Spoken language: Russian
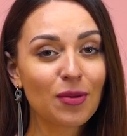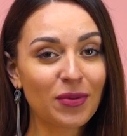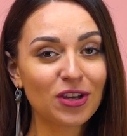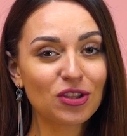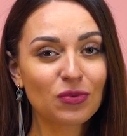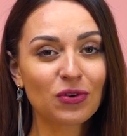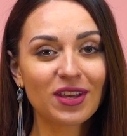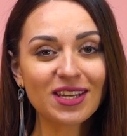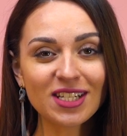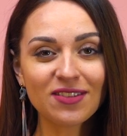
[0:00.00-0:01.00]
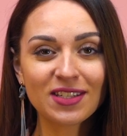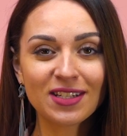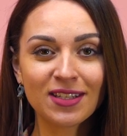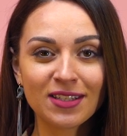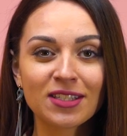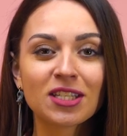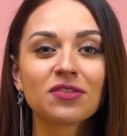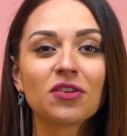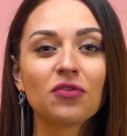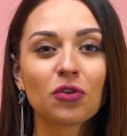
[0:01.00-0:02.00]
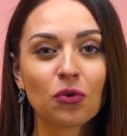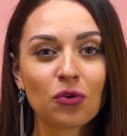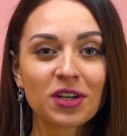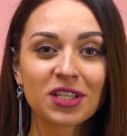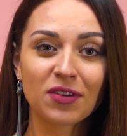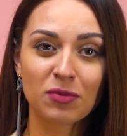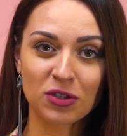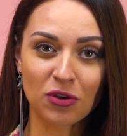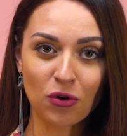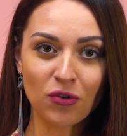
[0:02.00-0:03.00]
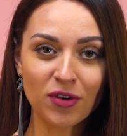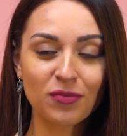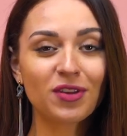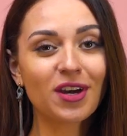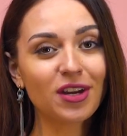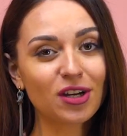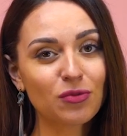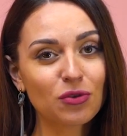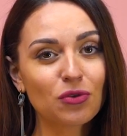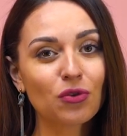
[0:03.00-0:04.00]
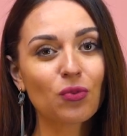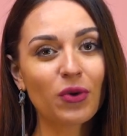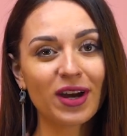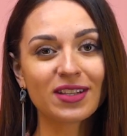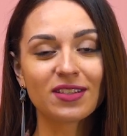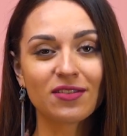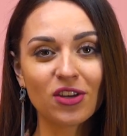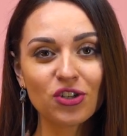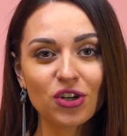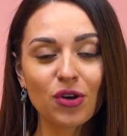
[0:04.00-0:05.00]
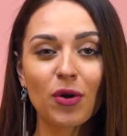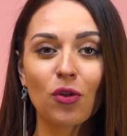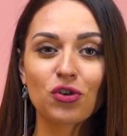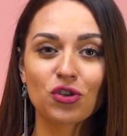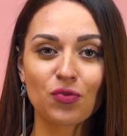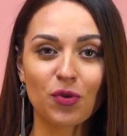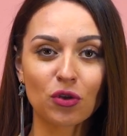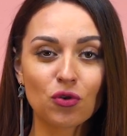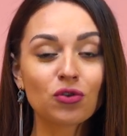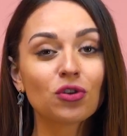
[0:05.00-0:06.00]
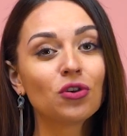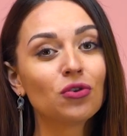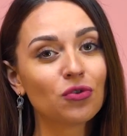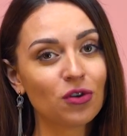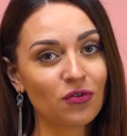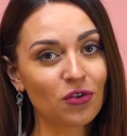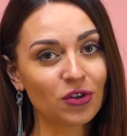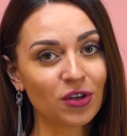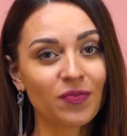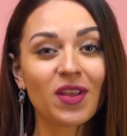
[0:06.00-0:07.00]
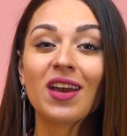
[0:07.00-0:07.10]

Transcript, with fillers: Поэтому, если вы следите за своей фигурой и своим здоровьем, я рекомендую брать с вечера молочные продукты и углеводы.